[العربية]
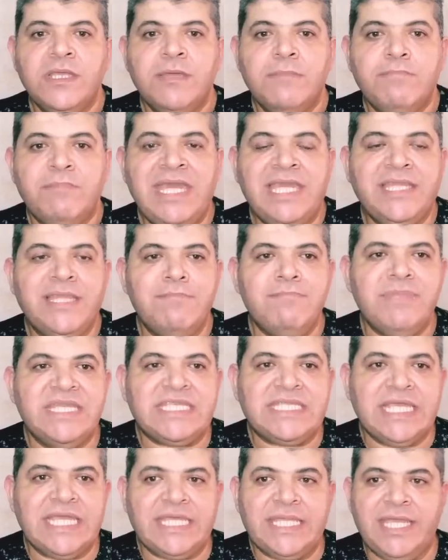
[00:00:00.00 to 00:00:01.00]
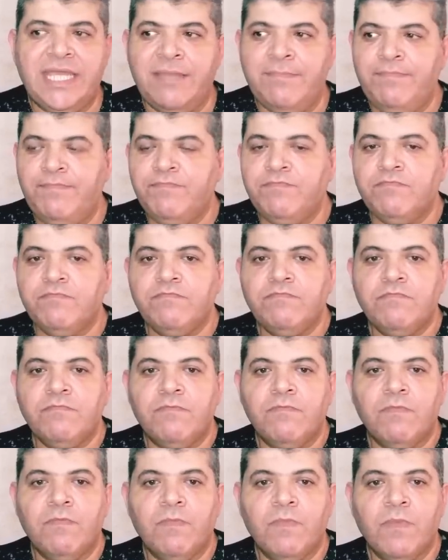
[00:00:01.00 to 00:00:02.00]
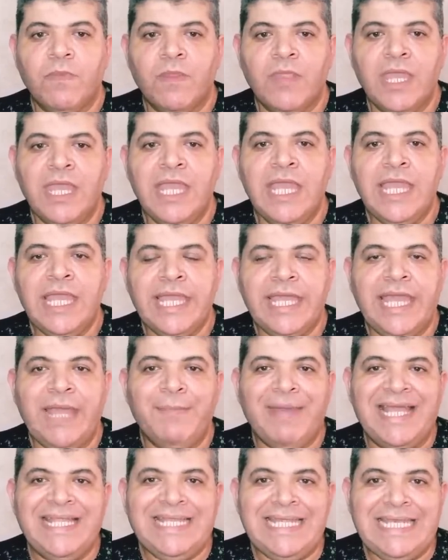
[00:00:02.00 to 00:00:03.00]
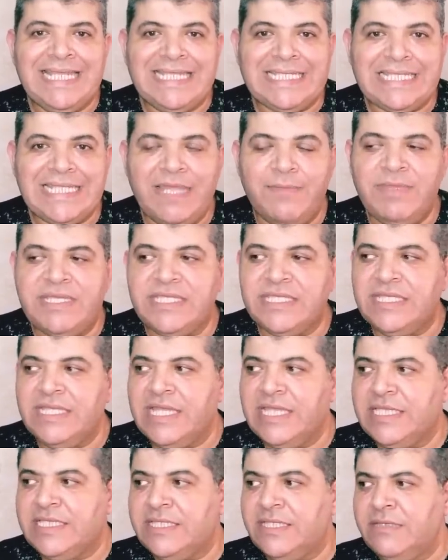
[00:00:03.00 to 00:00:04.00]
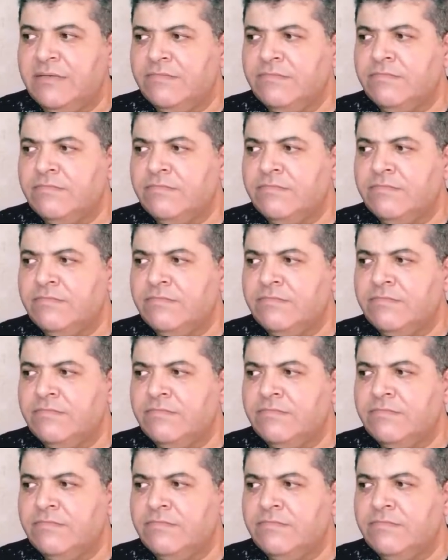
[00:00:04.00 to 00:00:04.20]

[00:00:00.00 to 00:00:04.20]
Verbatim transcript: بيتم استخدام جماعات الاسلام السياسي